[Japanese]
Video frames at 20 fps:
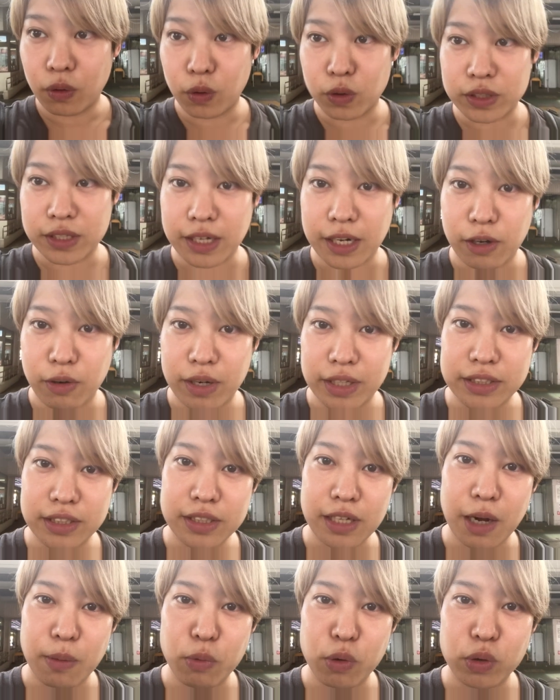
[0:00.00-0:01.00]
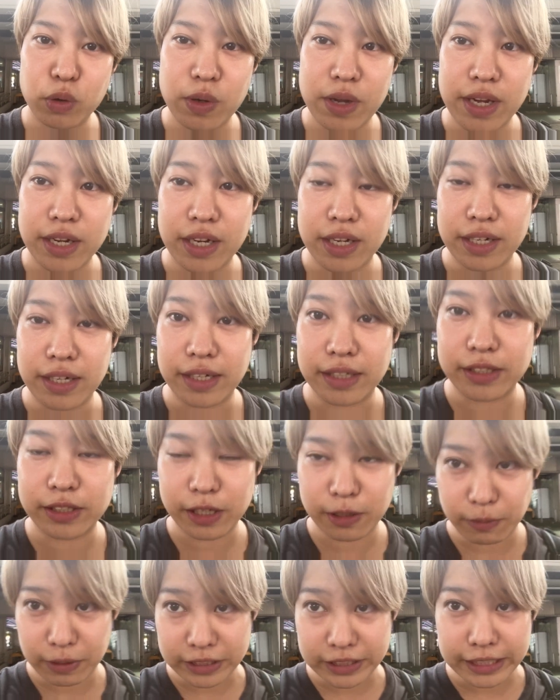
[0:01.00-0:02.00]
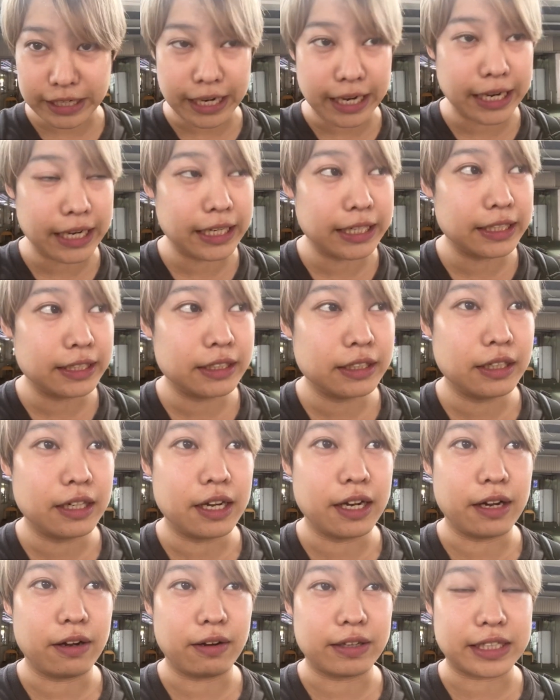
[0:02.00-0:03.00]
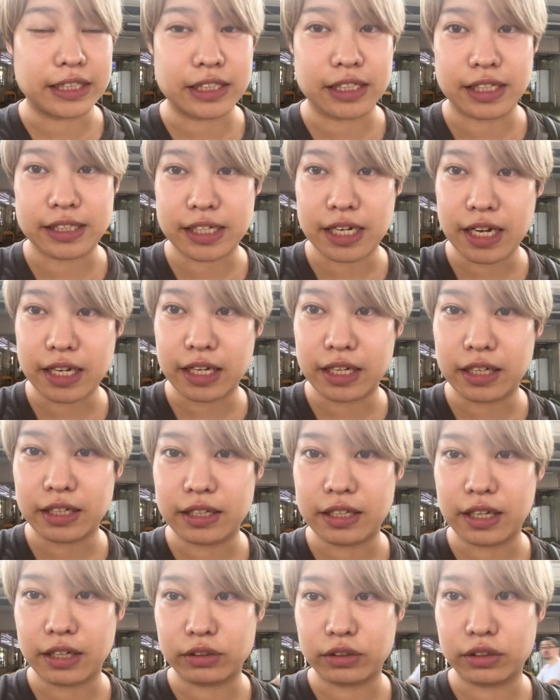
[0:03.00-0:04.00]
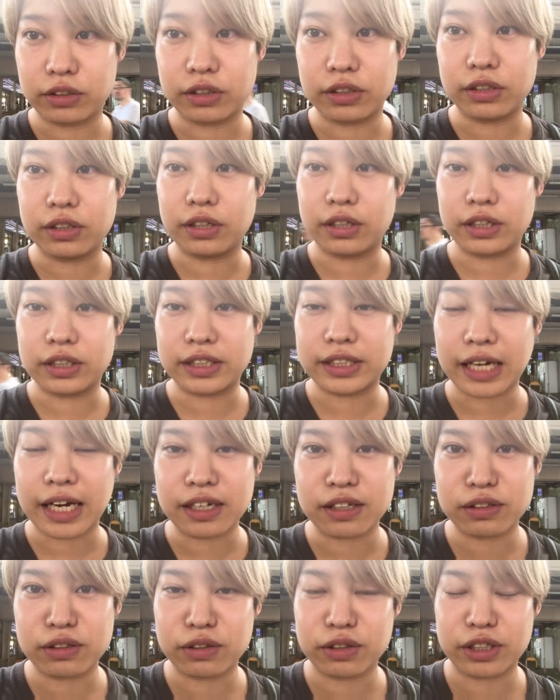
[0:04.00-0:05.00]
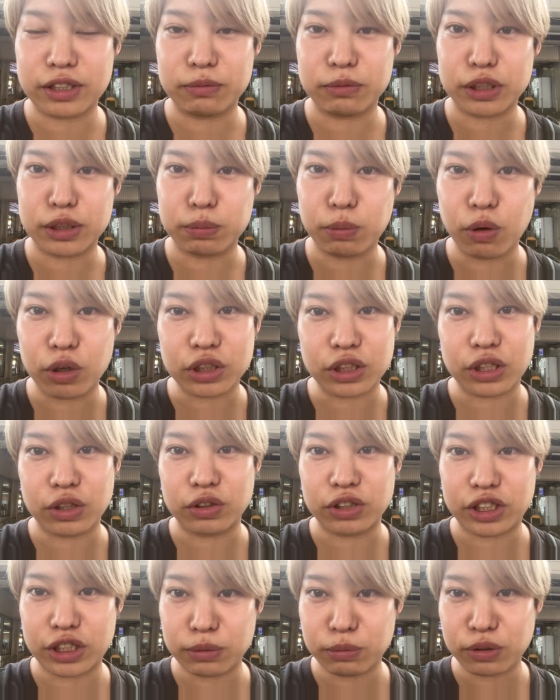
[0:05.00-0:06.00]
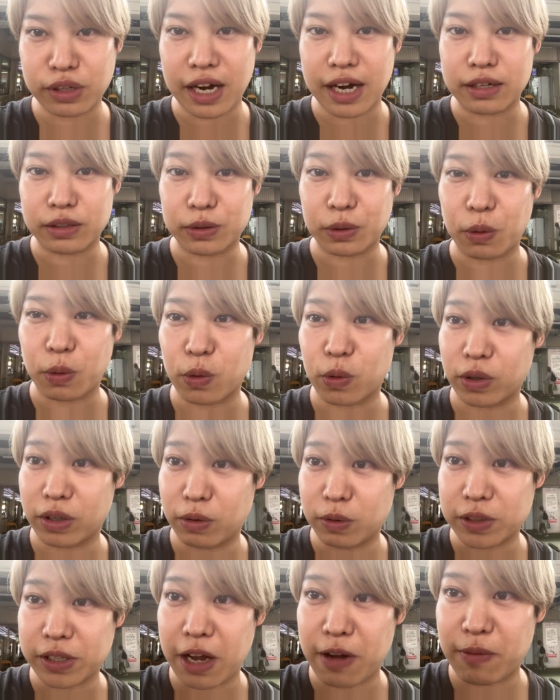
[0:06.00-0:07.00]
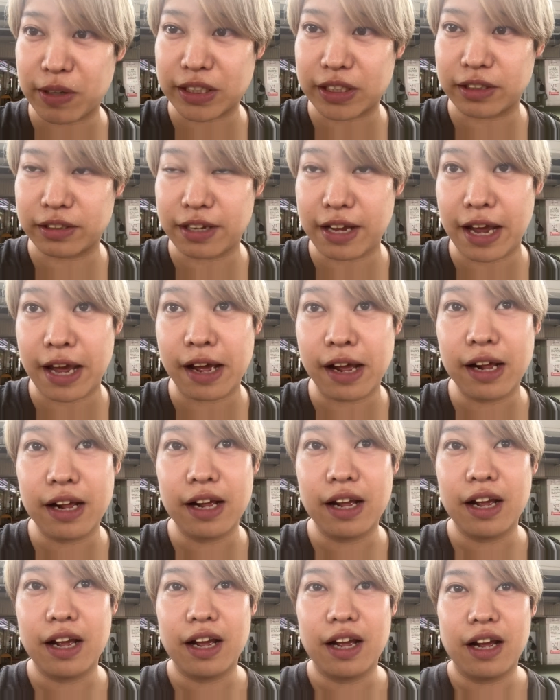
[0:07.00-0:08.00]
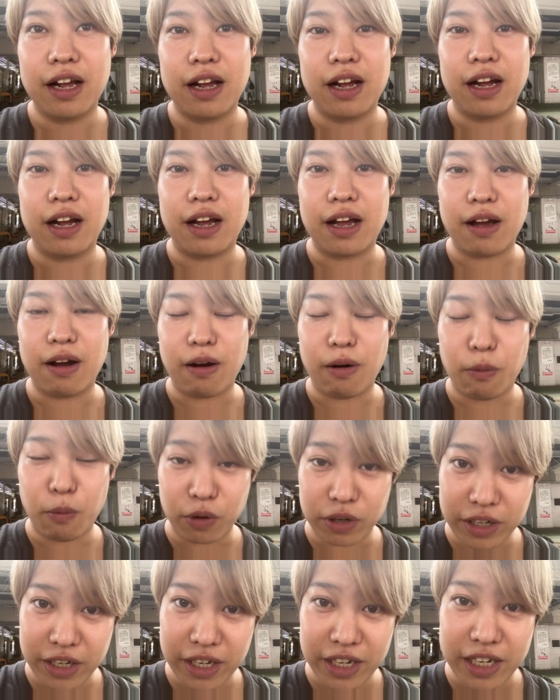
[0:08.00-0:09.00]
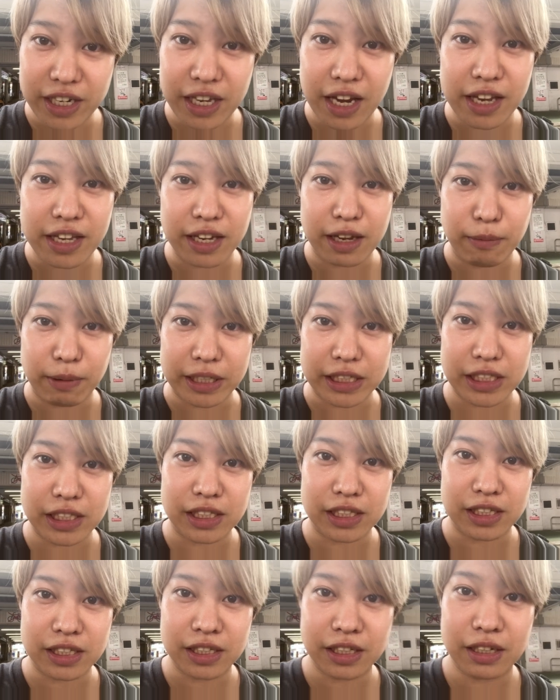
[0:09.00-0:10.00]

大阪は塚本駅に着きました。私が最近行ってる、ジャングルジムスポーツというジムがあるところでございますんで、思いっきり鍛えてきます。